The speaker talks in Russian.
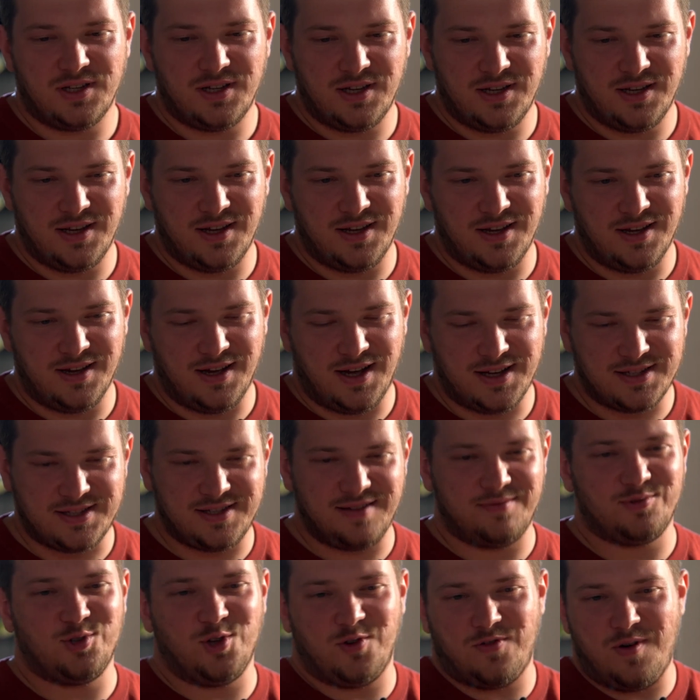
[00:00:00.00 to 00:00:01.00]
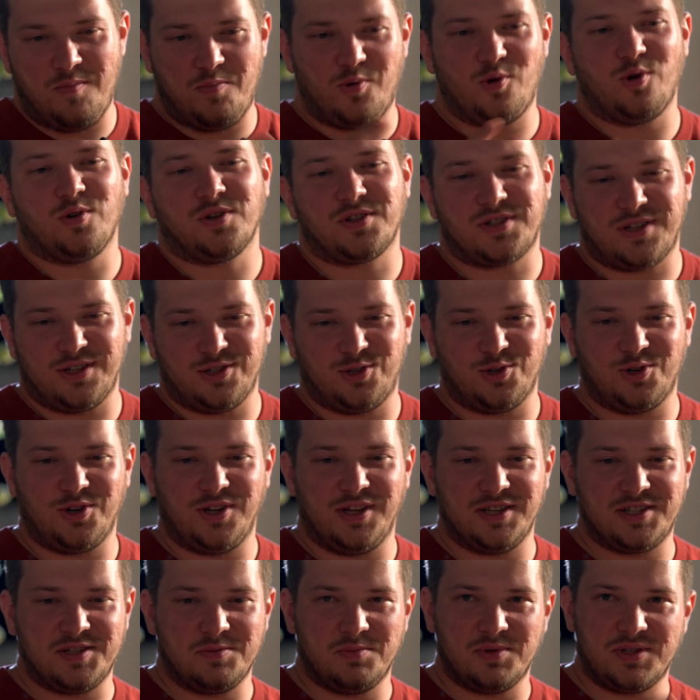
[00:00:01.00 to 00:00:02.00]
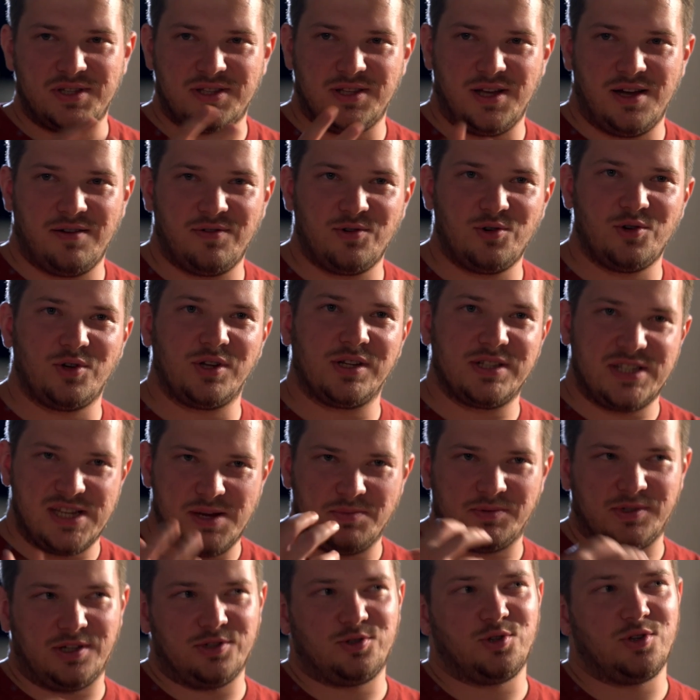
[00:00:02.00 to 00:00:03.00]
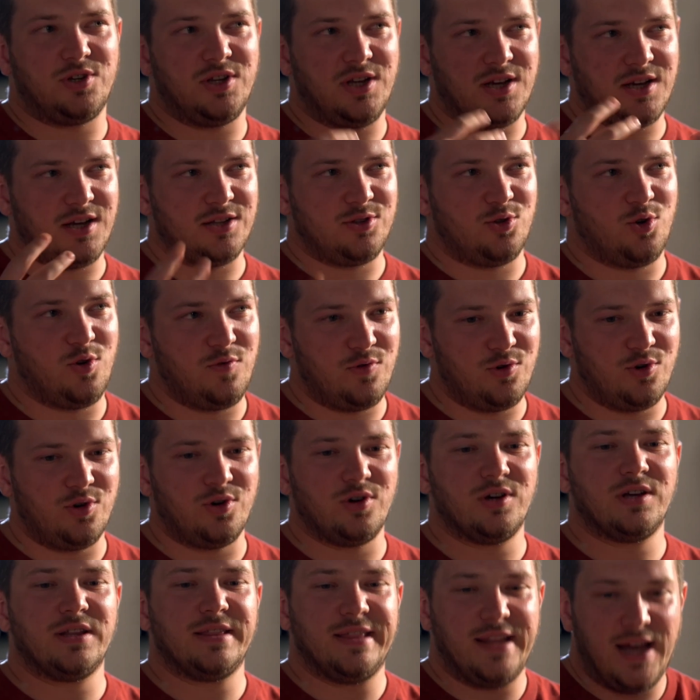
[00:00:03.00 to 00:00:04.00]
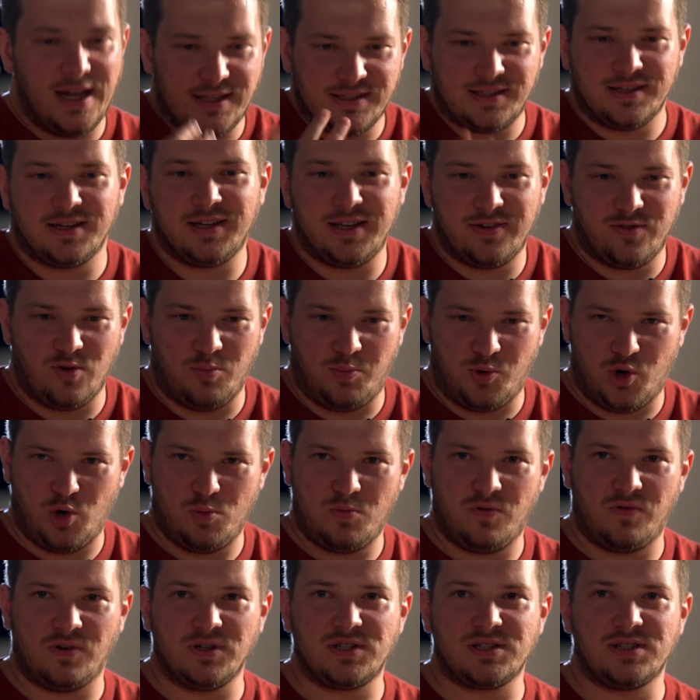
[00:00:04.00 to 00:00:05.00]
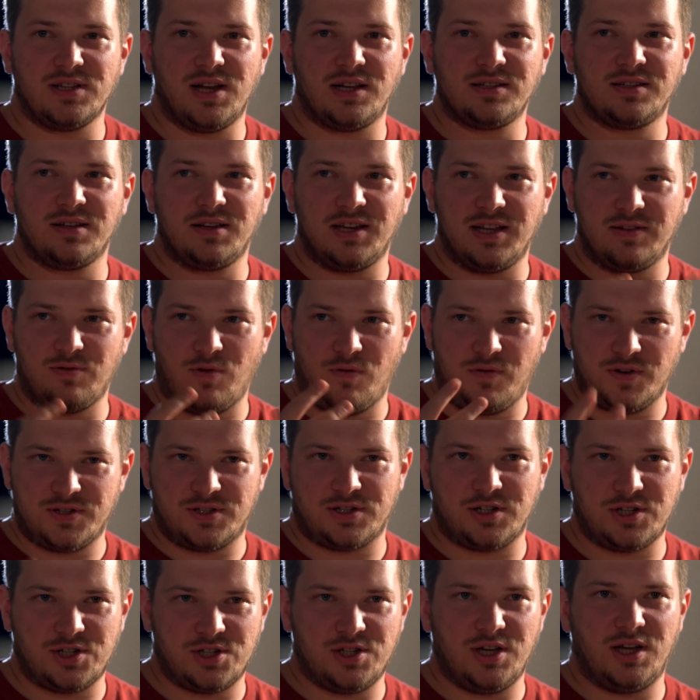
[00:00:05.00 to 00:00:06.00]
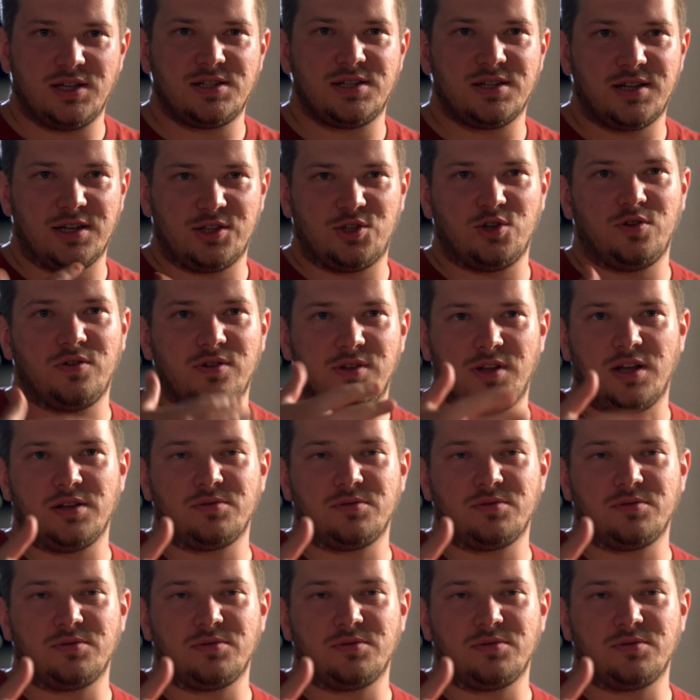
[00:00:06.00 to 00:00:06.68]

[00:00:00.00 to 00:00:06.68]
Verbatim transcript: И основной вопрос, который я себе ставлю, рецепт, который я готовлю, надо ли его пробовать, надо ли его возрождать и готовить